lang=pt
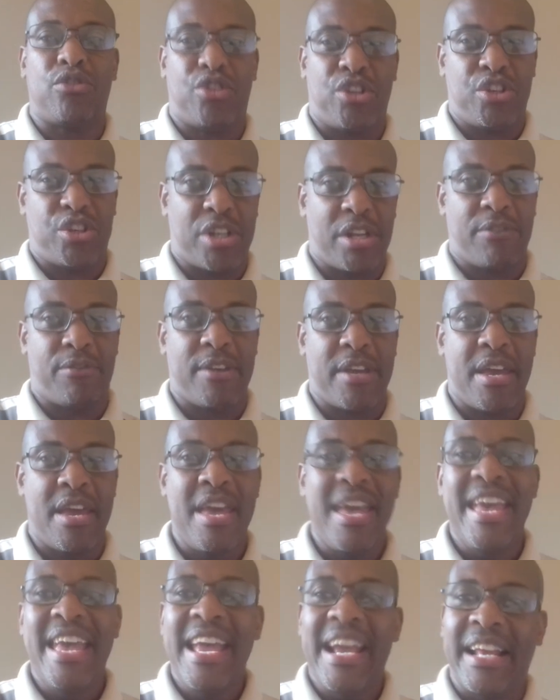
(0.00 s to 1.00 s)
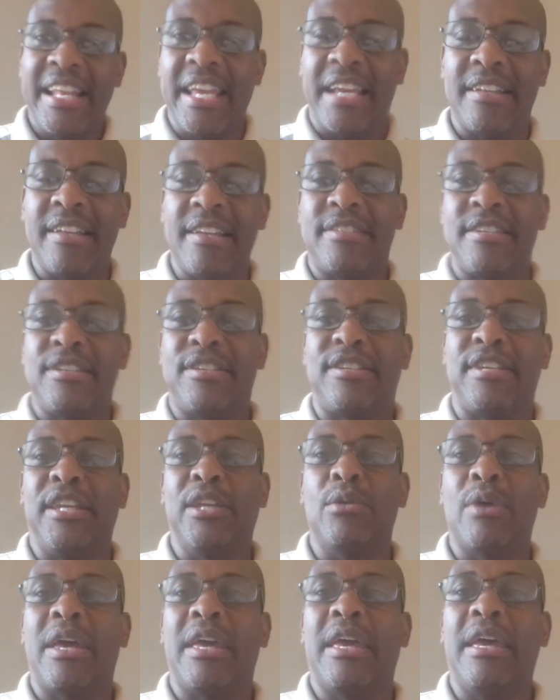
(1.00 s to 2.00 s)
de se inscrever, clique nesse
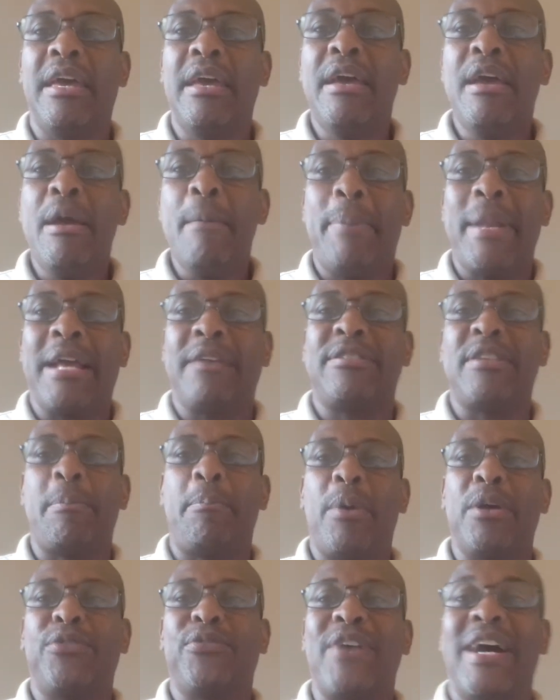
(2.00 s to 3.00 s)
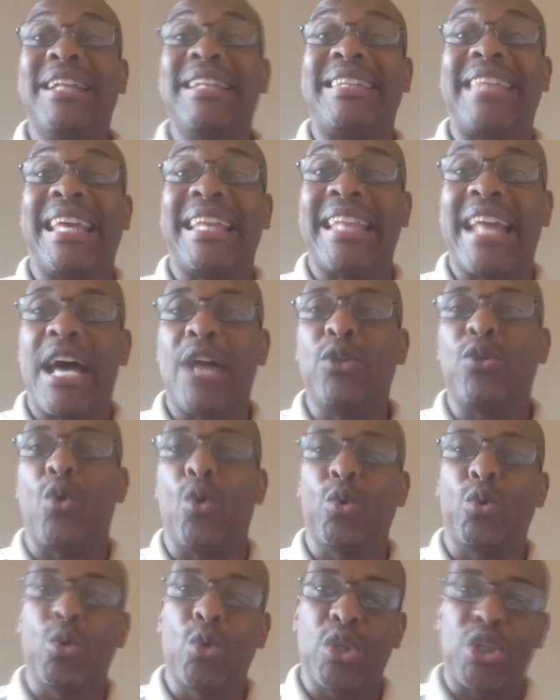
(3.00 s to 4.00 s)
sino aí para que você possa ficar antenado
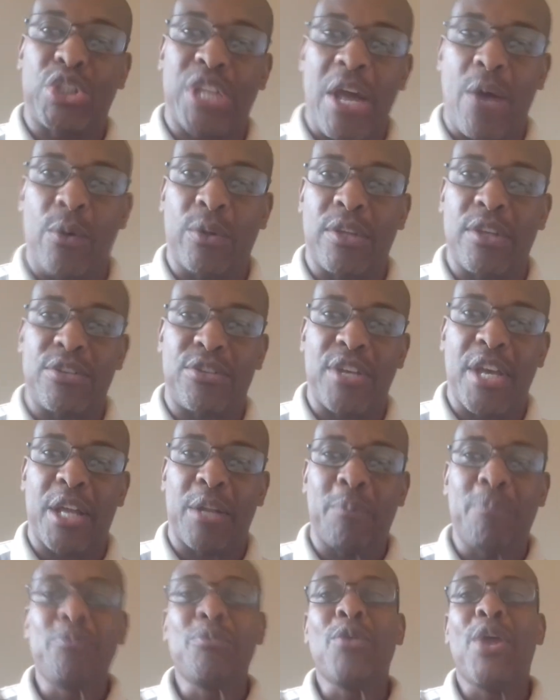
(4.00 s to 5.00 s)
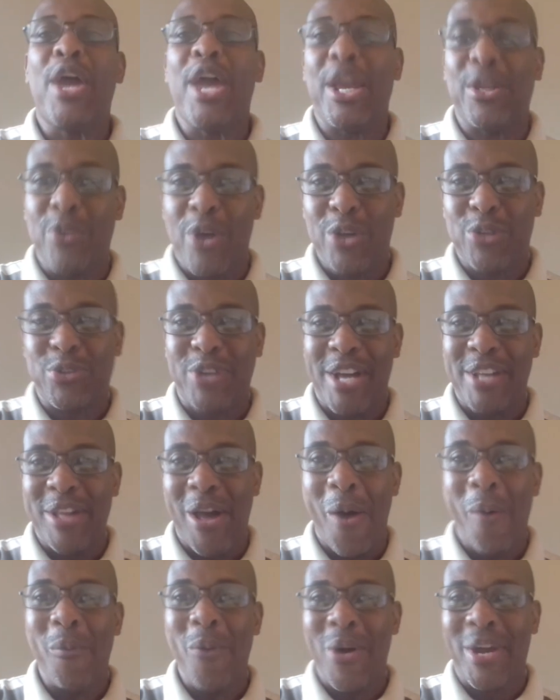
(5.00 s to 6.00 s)
com tudo que está acontecendo em nosso
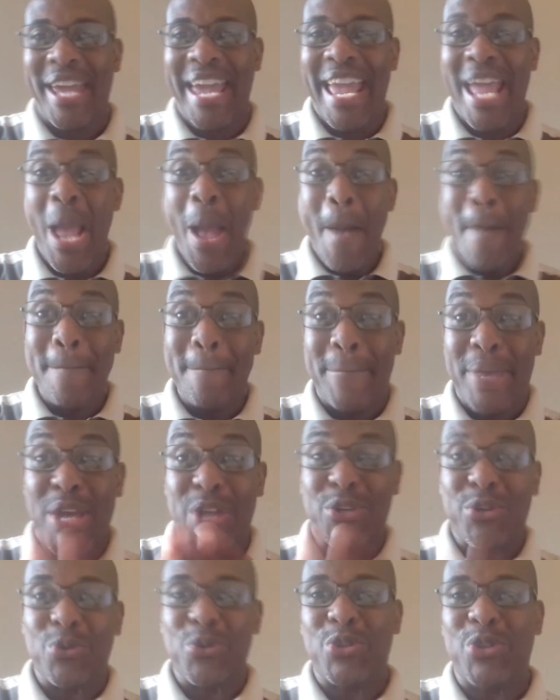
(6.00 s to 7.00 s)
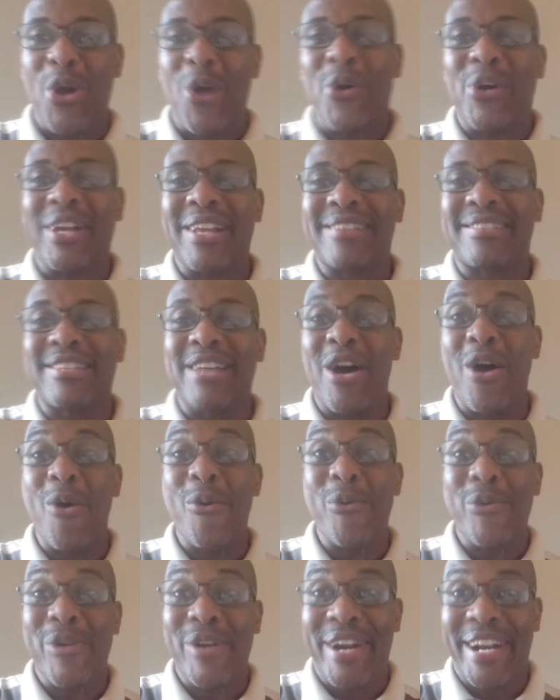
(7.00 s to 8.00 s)
canal, ok? Beijo no seu
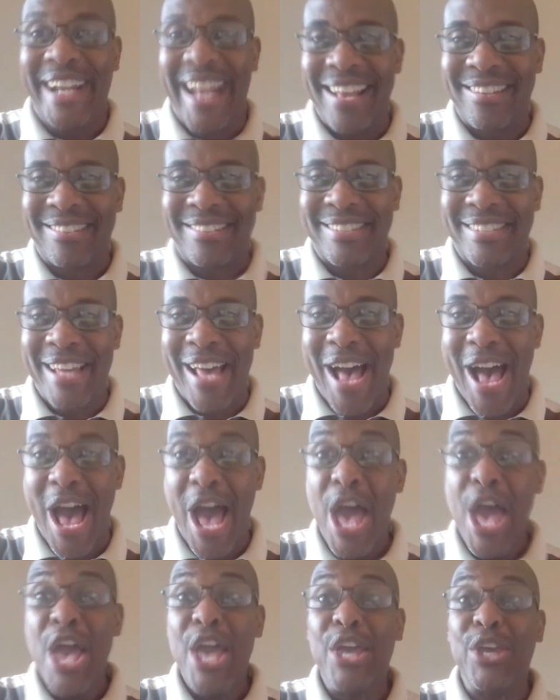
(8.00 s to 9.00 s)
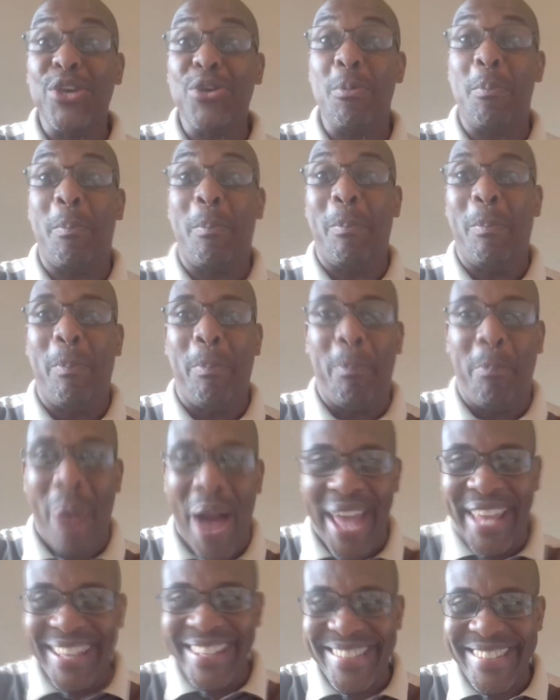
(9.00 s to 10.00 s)
coração, graça e
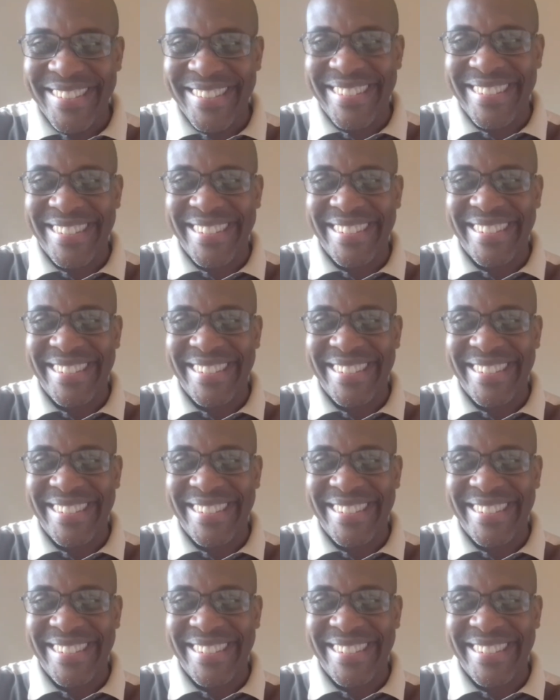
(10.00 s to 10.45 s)
paz!